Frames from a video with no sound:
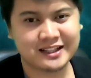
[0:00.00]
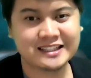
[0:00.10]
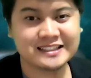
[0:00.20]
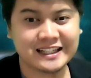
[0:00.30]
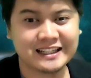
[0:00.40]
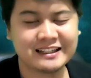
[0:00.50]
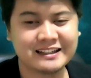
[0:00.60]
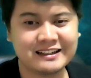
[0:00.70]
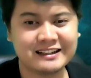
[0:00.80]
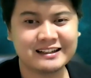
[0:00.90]
kasi
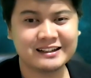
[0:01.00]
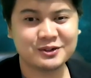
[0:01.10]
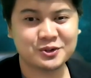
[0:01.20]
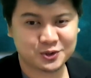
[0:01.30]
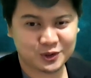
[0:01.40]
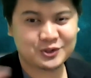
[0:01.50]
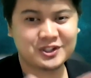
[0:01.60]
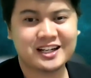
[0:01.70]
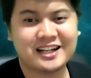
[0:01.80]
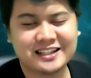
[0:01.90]

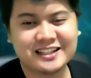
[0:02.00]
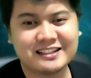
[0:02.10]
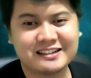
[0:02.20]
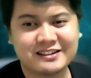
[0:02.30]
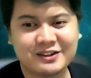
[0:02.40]
susolusyonan natin.